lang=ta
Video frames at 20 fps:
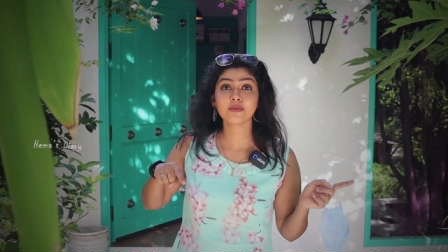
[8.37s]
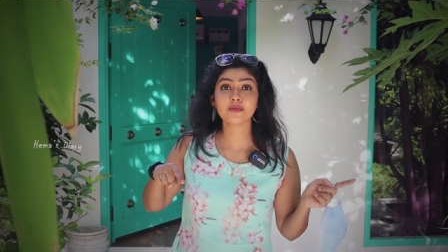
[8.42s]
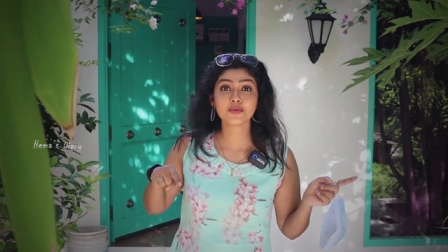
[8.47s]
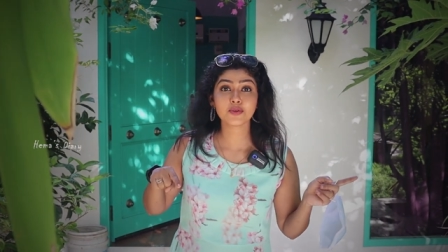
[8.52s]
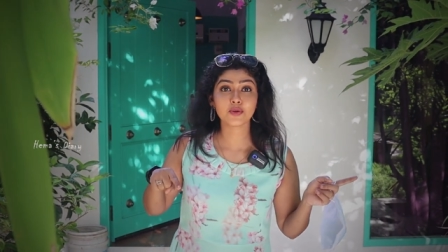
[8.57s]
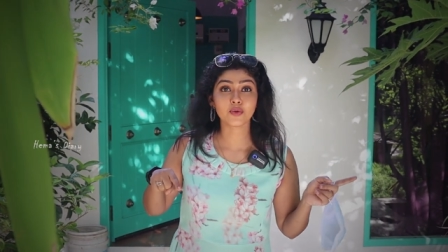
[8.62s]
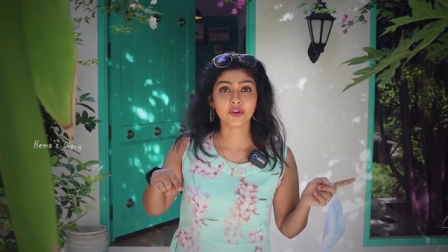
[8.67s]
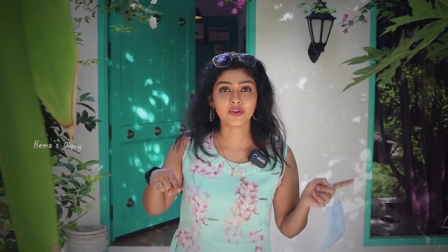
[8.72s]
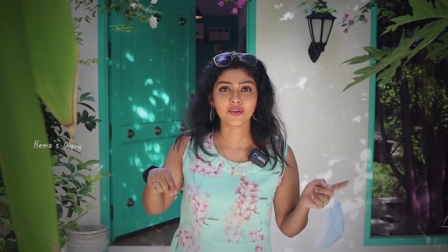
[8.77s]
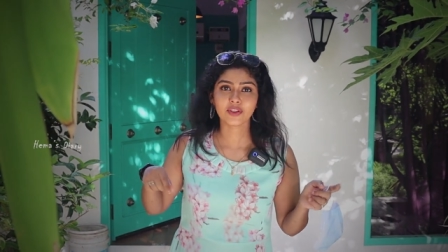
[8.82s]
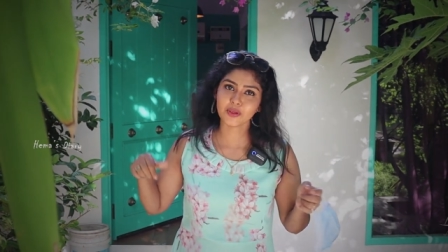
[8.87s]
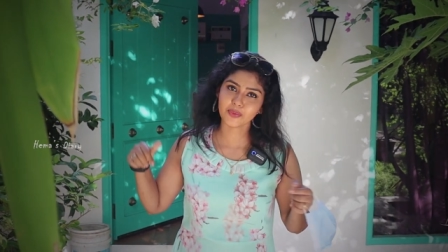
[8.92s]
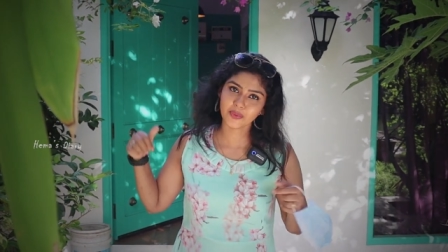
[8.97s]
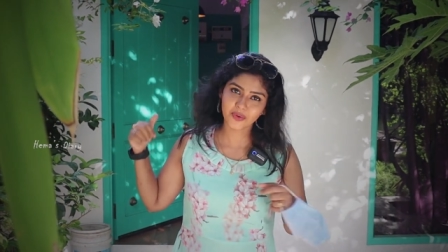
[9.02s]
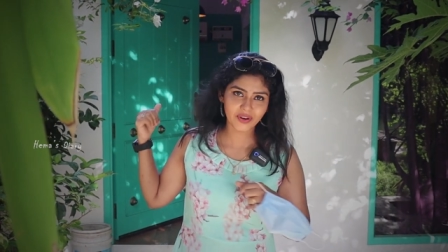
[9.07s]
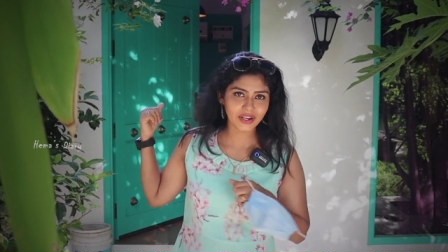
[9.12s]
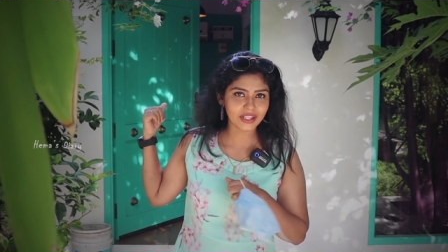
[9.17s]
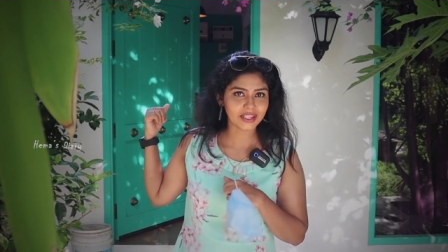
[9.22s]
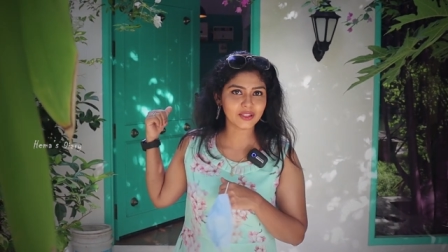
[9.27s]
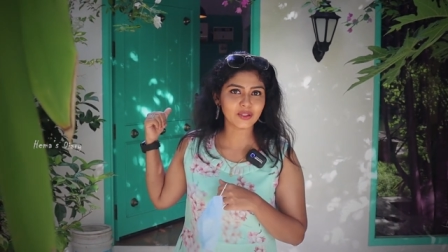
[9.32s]
ஆல்பம் ஷூட்டுக்கு
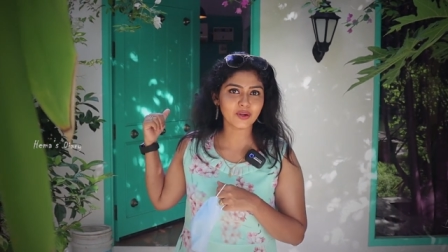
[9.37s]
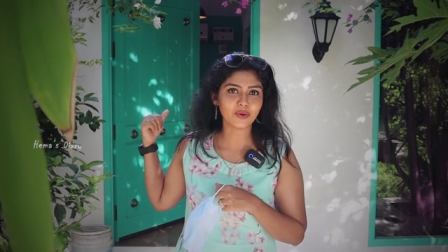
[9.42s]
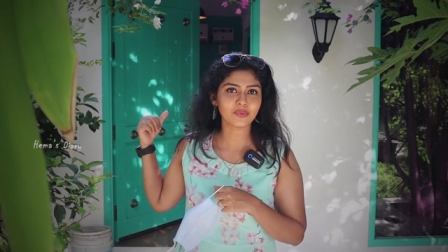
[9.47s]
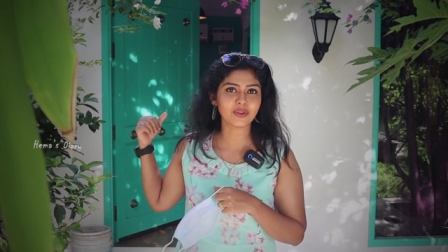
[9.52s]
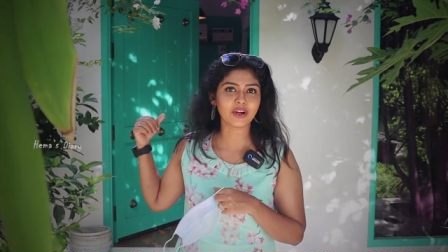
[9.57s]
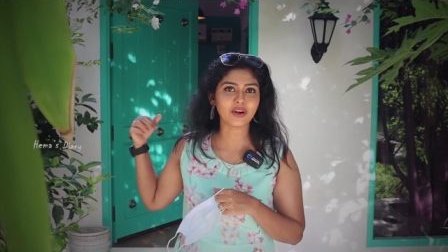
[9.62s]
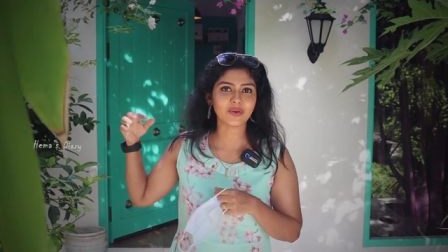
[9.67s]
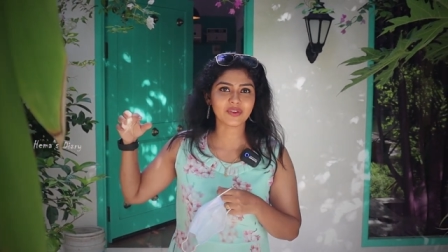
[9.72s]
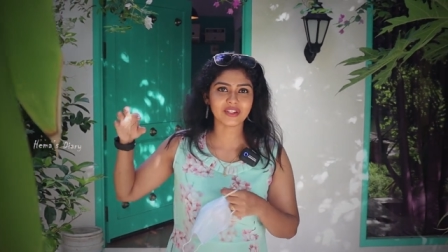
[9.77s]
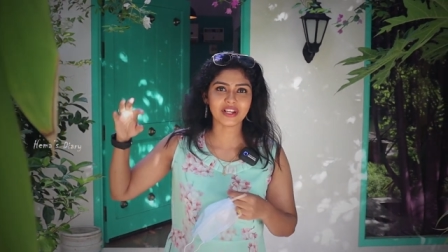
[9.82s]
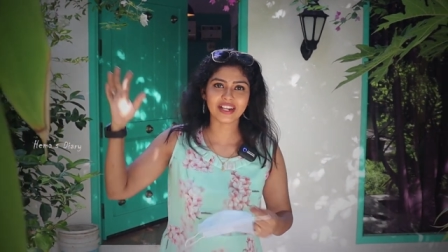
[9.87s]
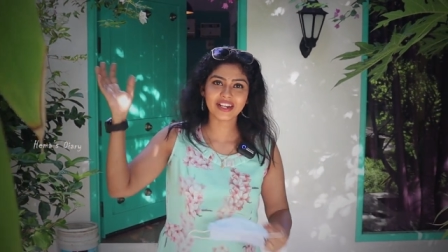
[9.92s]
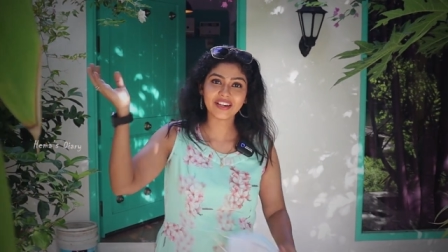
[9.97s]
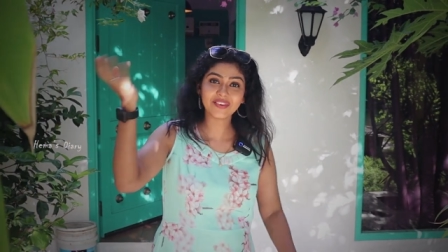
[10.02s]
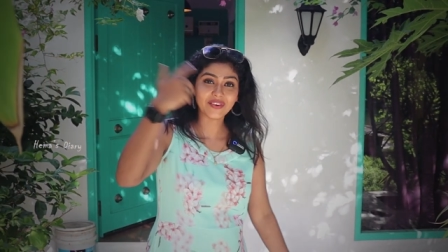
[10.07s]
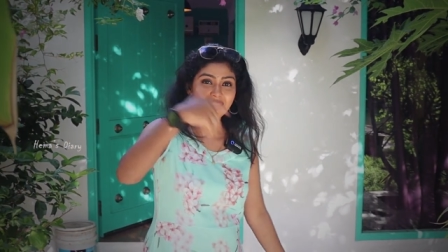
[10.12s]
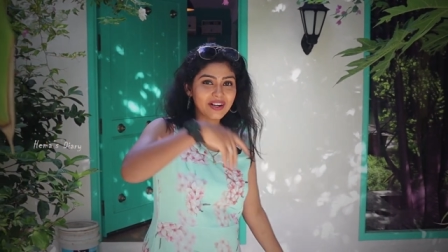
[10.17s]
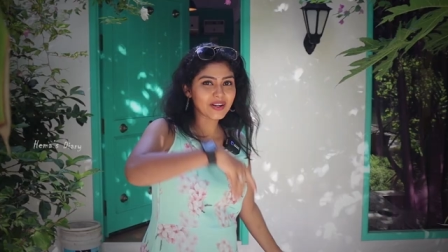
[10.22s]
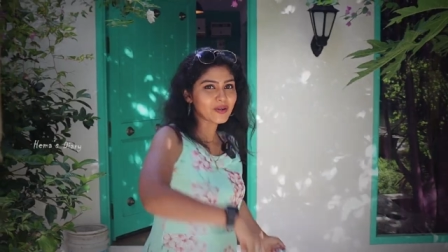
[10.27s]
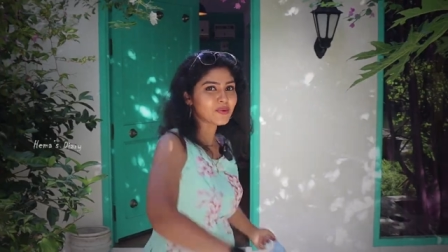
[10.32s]
வந்தப்போ எனக்கு இந்த ரூம் தான் கொடுத்தாங்க
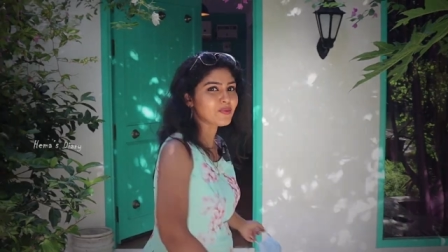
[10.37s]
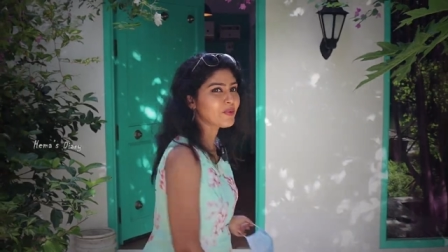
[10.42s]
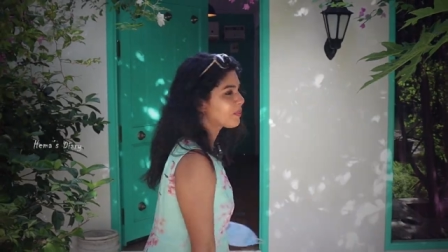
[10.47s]
வாங்க